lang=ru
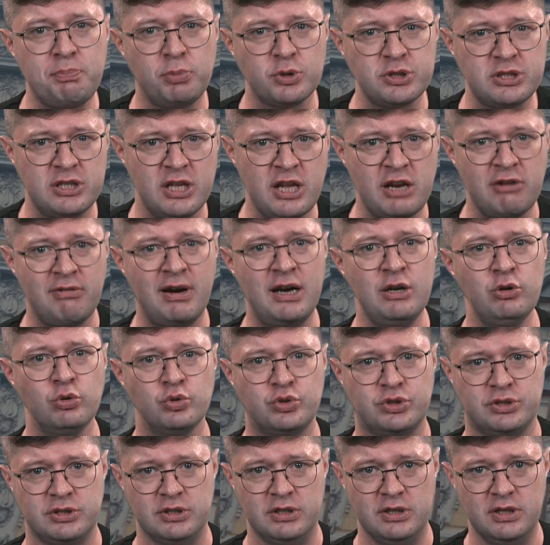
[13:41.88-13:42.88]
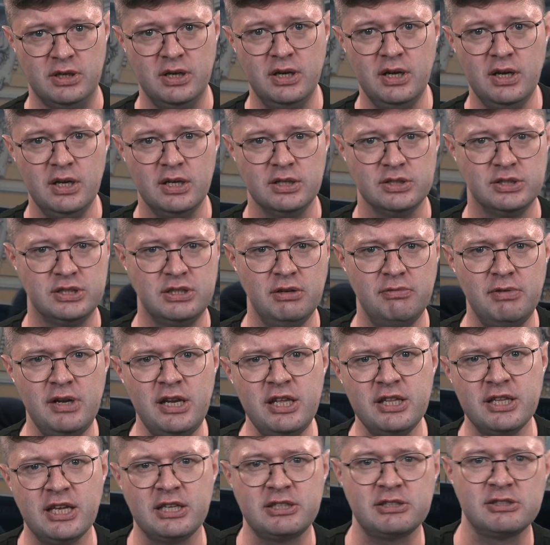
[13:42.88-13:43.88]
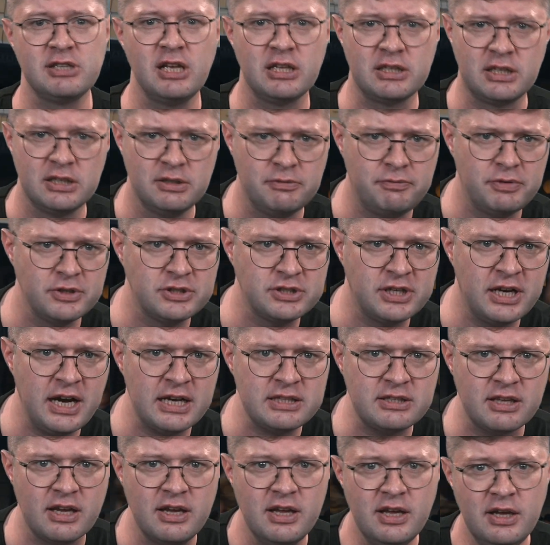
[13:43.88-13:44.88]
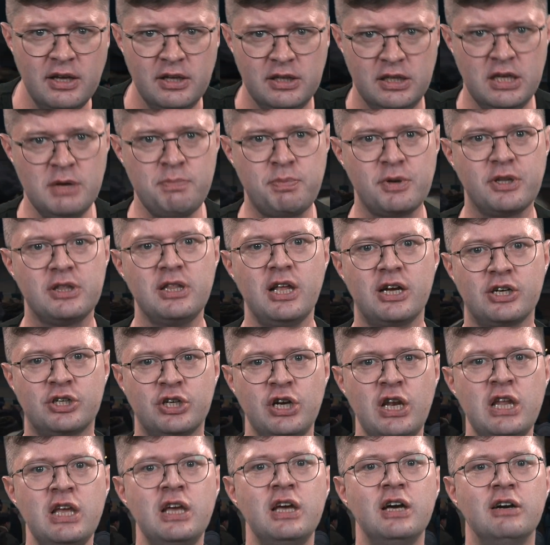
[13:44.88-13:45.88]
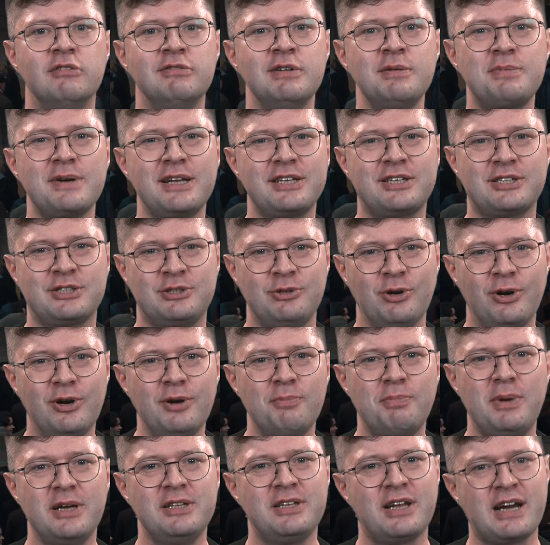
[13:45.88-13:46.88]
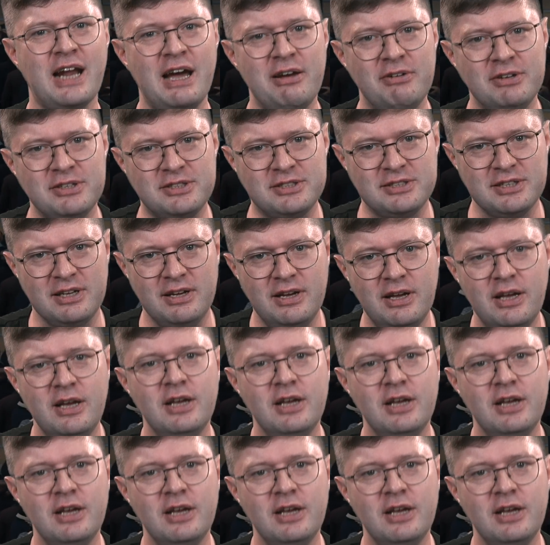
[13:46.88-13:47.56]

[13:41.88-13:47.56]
после революции. Завели на склад конфиската и предложили выбрать, что понравится.